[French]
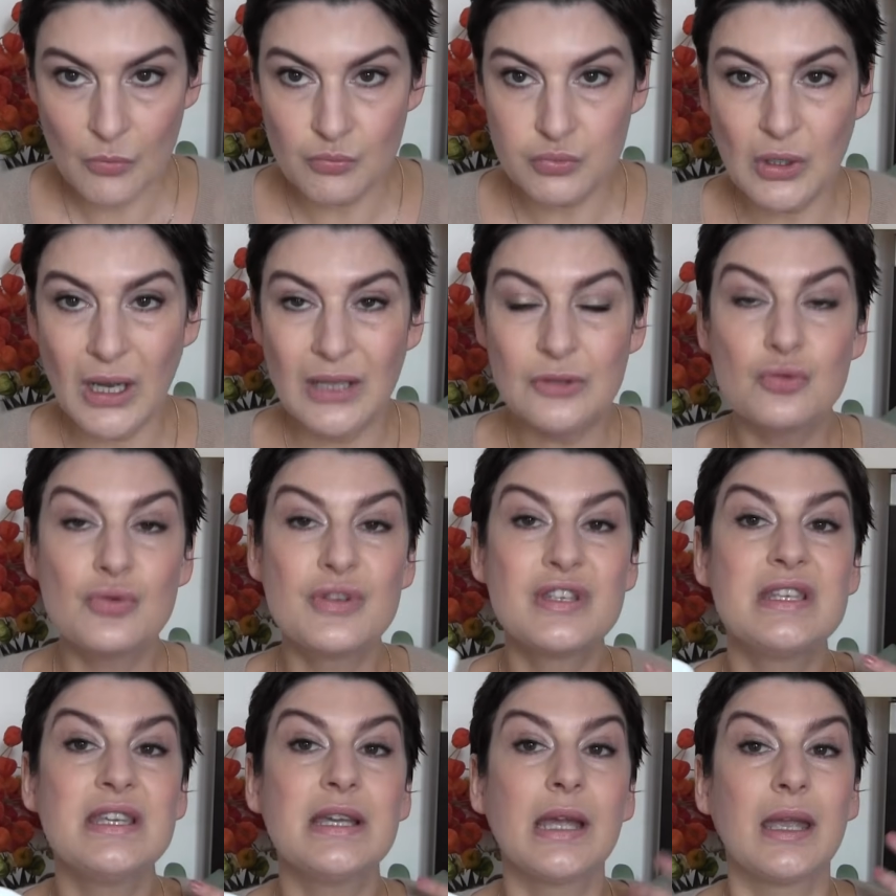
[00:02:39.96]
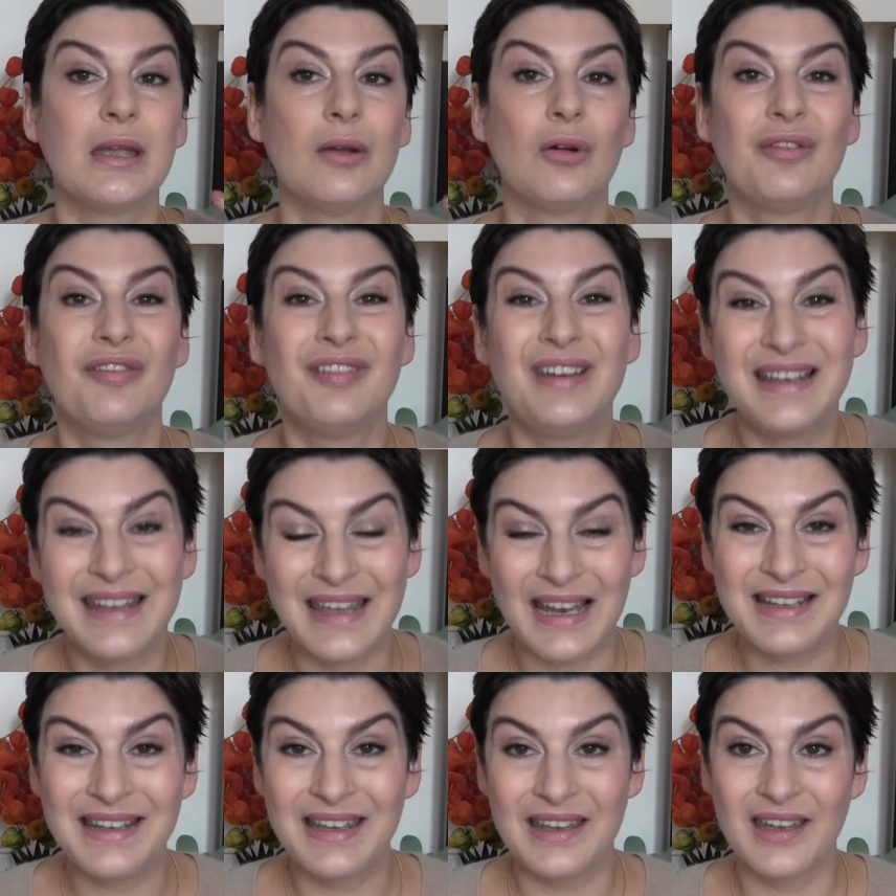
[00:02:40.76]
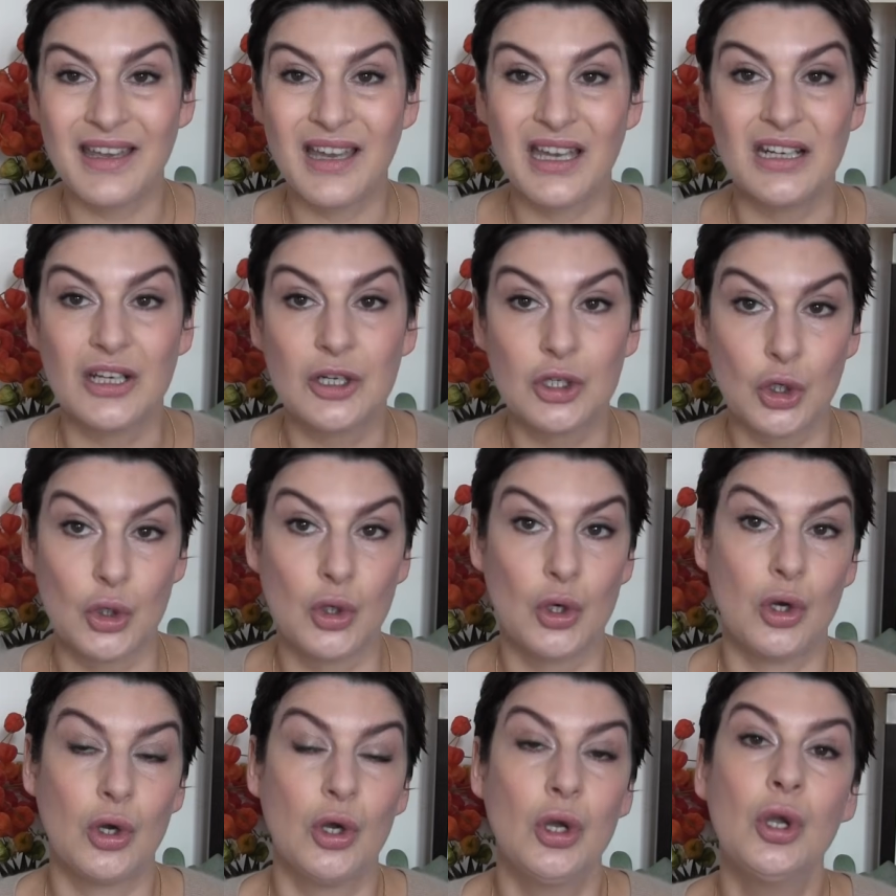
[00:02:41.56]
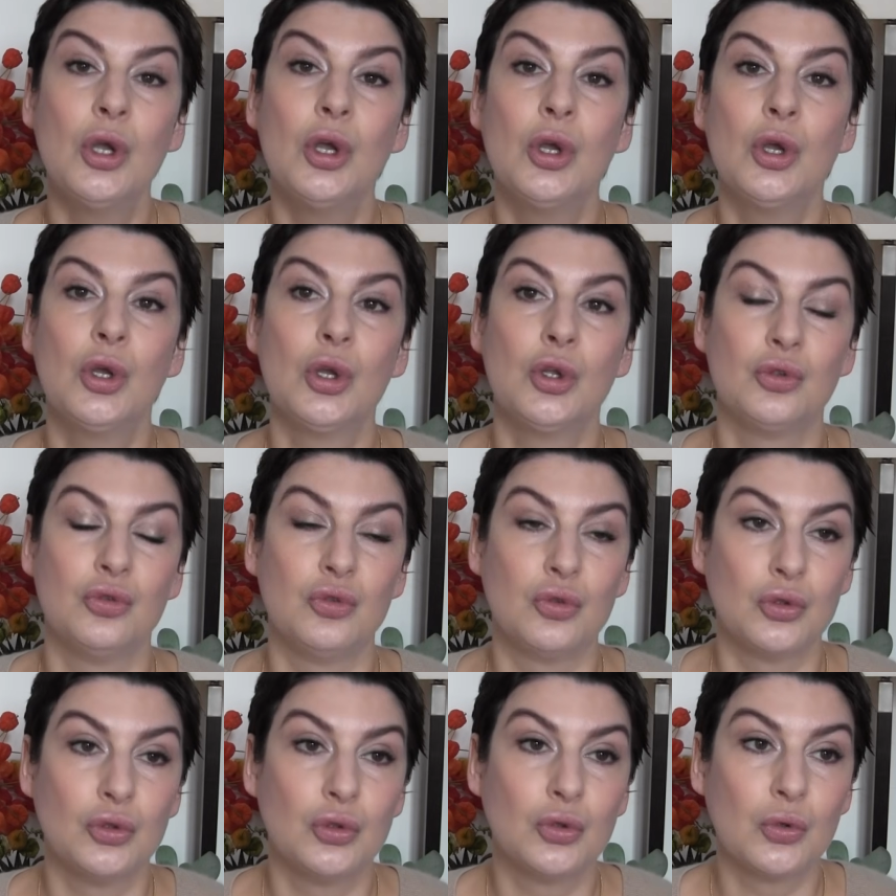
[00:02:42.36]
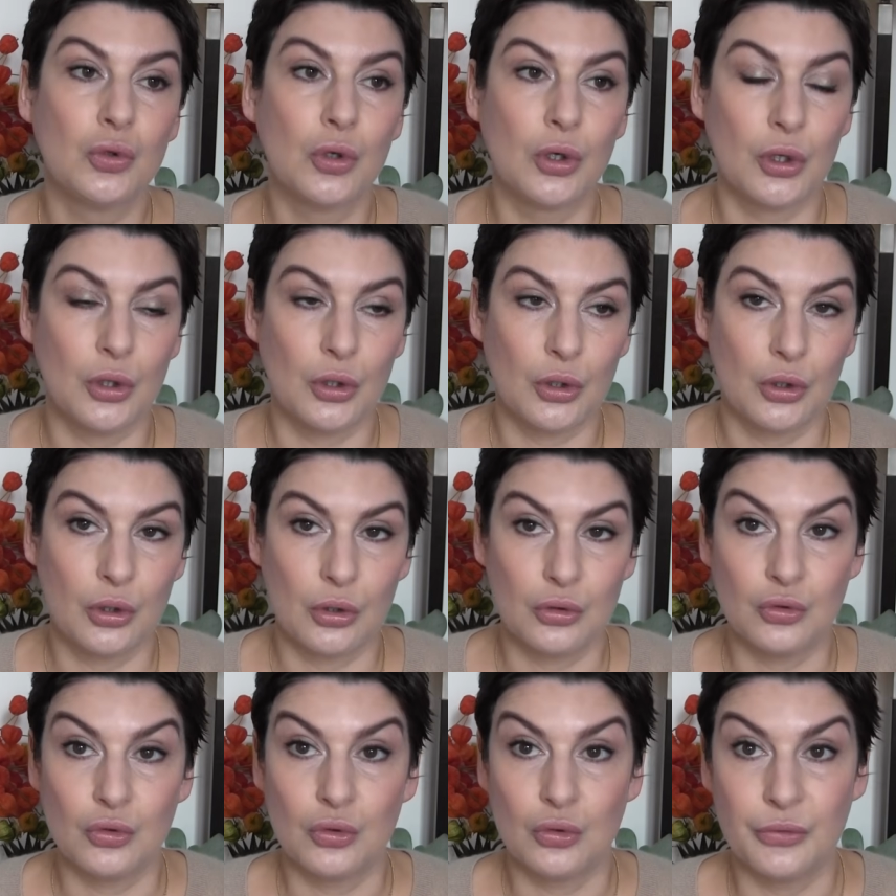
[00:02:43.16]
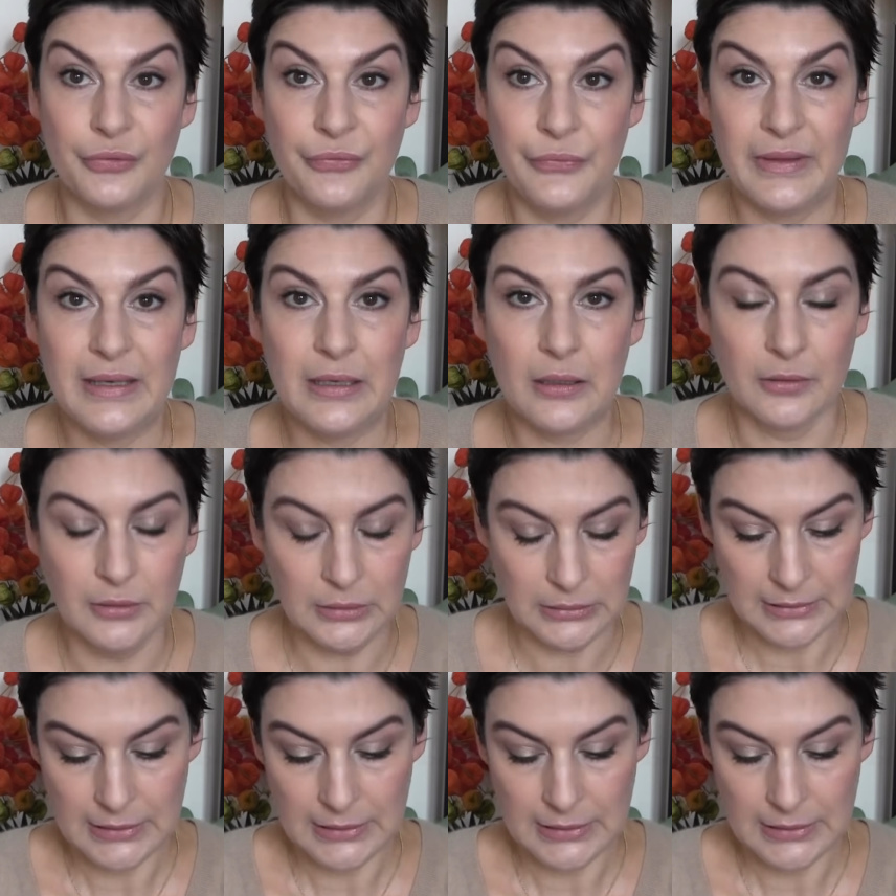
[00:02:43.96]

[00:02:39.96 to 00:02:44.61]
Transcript: pour adoucir et enlever le calcaire et le chlore euh, de l'eau de, de ville.